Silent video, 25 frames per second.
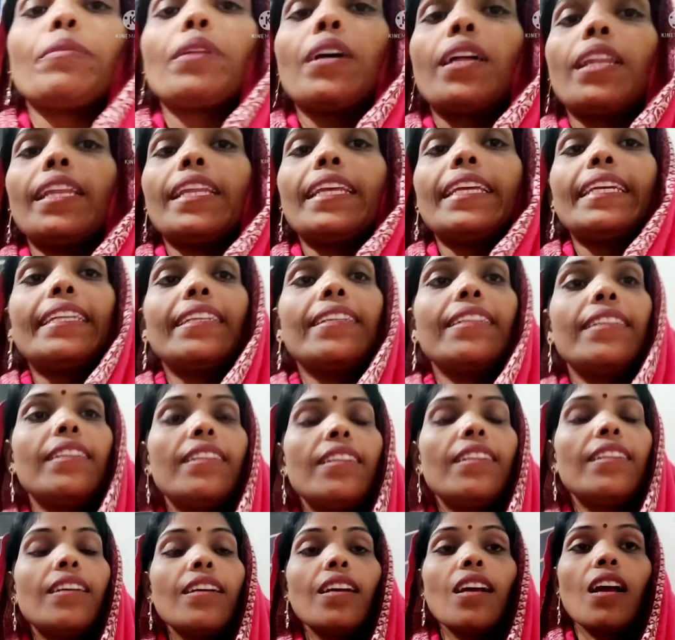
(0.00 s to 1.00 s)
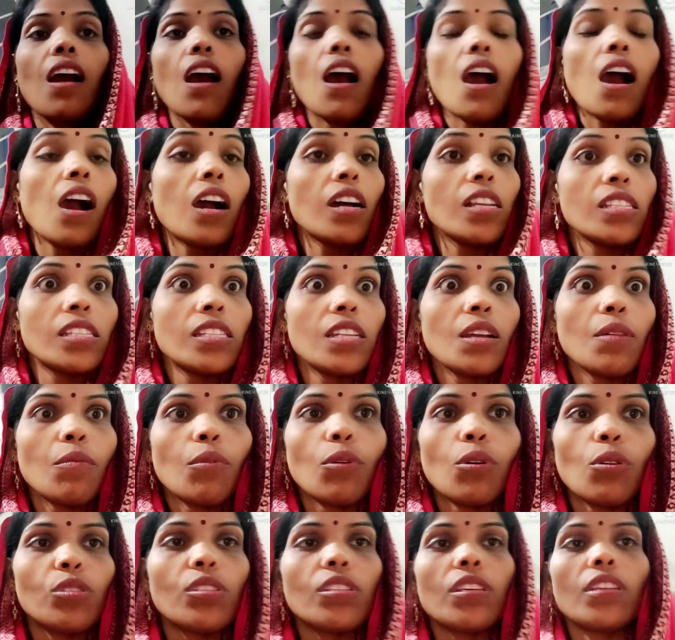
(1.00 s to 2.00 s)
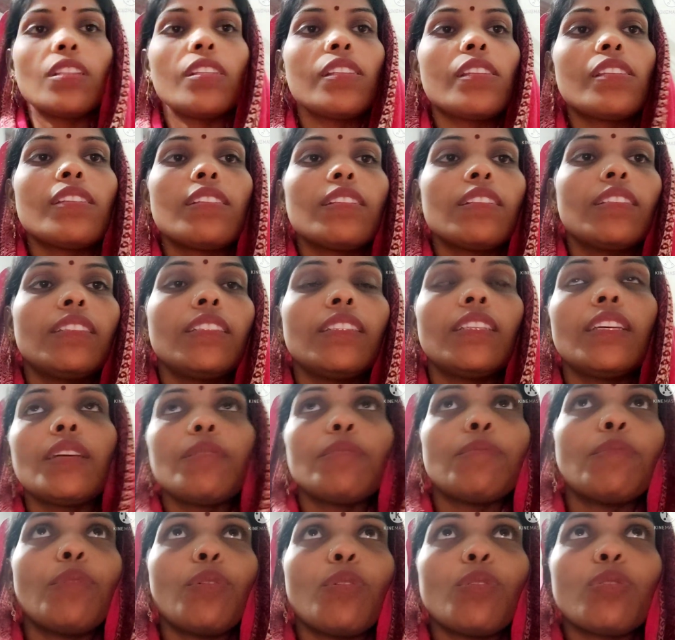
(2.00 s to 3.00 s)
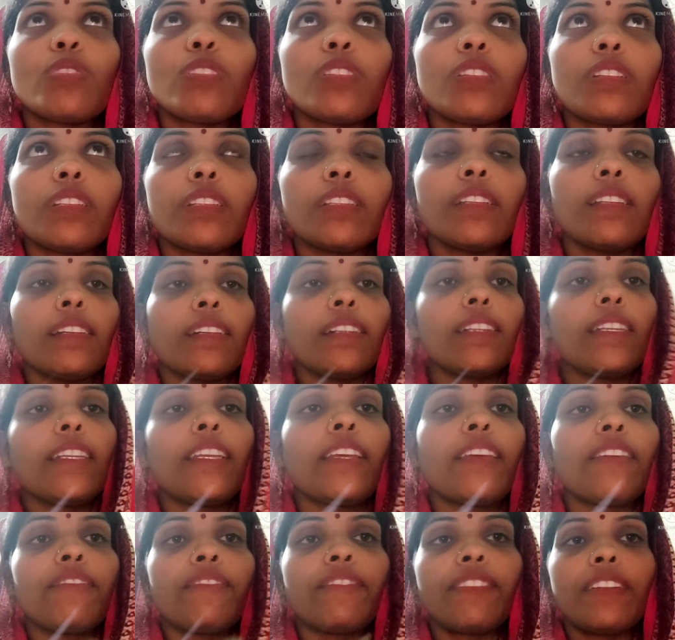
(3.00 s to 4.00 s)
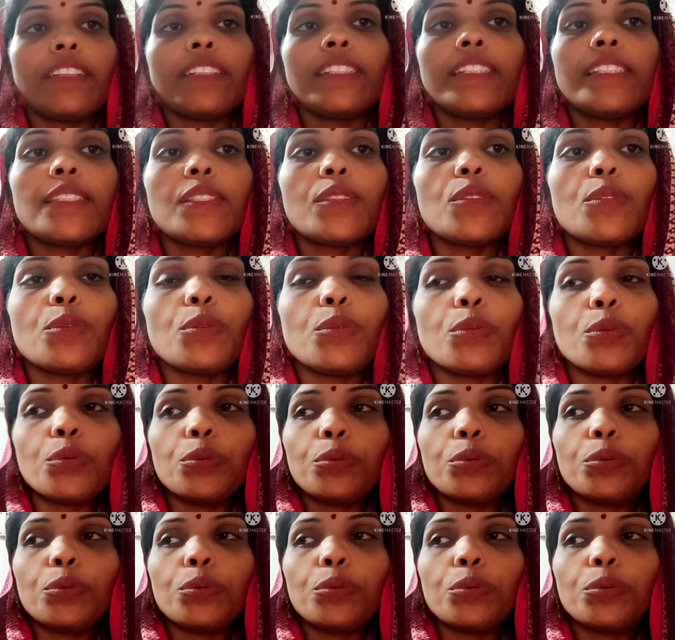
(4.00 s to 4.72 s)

अपना लेकर आज ना बहुत ज़्यादा सर्दी है बहुत सर्दी लग रही है फ्रेंड्स तो